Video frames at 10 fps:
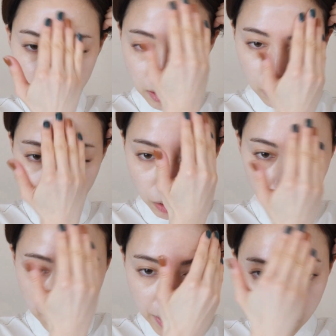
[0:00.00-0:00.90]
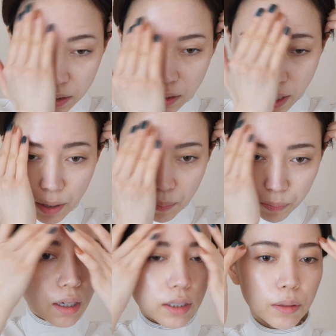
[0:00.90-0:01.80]
ちょっとこのベースで
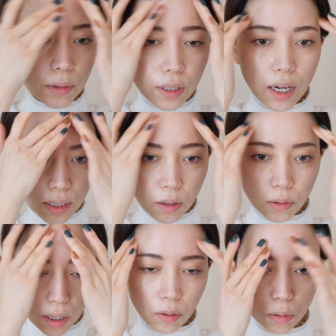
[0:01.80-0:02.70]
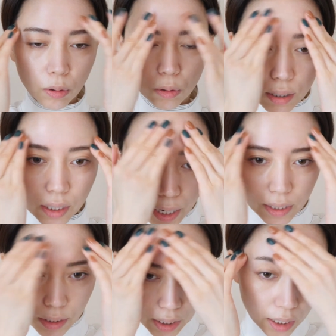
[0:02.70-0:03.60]
自分の肌をねこう綺麗
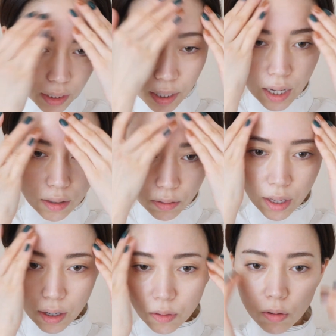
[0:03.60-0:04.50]
にしていきたいので